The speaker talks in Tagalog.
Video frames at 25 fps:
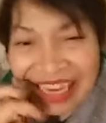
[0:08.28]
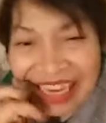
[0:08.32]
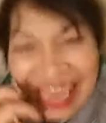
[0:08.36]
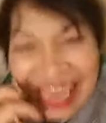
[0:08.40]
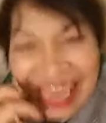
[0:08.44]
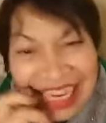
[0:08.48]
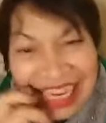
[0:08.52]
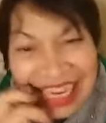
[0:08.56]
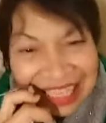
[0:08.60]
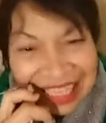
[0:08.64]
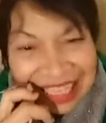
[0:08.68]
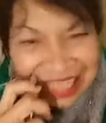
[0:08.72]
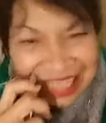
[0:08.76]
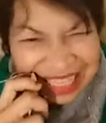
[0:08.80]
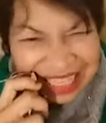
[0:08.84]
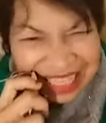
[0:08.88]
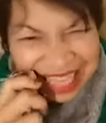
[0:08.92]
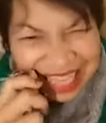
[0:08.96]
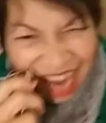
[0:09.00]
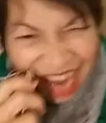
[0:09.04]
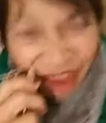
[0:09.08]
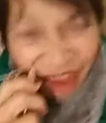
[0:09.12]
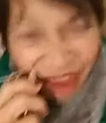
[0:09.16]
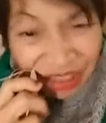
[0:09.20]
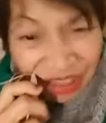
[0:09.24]
It's
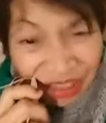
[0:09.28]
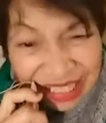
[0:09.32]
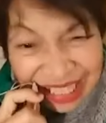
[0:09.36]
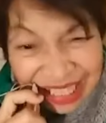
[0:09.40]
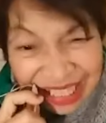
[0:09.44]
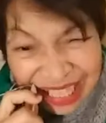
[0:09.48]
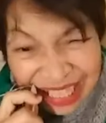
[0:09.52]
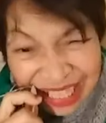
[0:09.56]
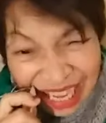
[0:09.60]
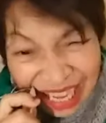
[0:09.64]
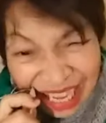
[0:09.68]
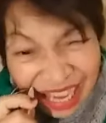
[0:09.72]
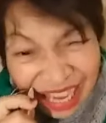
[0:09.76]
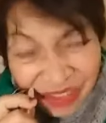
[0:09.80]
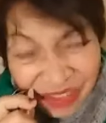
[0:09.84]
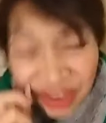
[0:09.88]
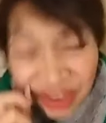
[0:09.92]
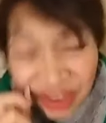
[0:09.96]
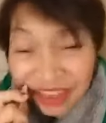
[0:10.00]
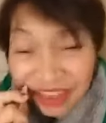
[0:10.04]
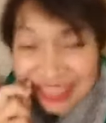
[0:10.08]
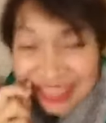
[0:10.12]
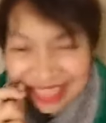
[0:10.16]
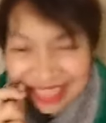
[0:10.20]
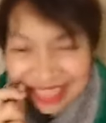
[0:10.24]
our Savior's
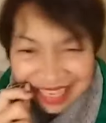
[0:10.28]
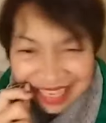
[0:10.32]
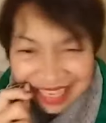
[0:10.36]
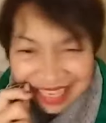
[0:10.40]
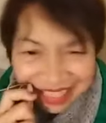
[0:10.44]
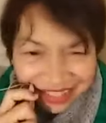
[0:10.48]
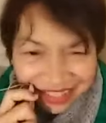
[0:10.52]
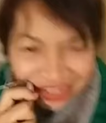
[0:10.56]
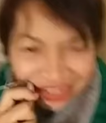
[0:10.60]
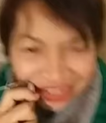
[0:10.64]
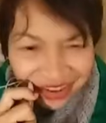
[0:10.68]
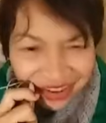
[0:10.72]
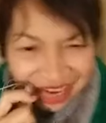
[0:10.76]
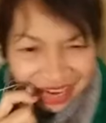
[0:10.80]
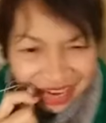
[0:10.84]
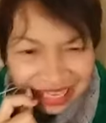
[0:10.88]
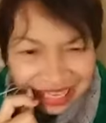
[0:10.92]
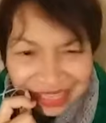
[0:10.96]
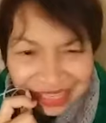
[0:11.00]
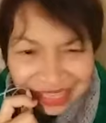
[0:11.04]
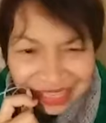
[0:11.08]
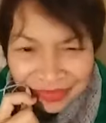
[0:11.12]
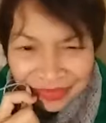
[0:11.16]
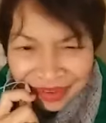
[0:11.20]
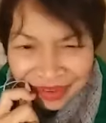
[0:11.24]
Jesus Christ
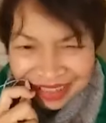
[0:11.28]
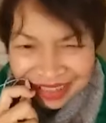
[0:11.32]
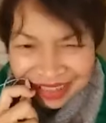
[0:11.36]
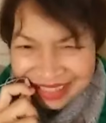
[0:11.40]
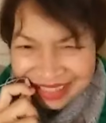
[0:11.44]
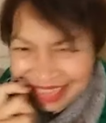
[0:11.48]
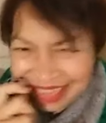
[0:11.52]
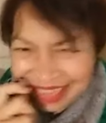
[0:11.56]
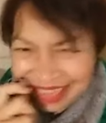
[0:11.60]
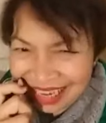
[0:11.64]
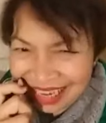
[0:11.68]
birthday.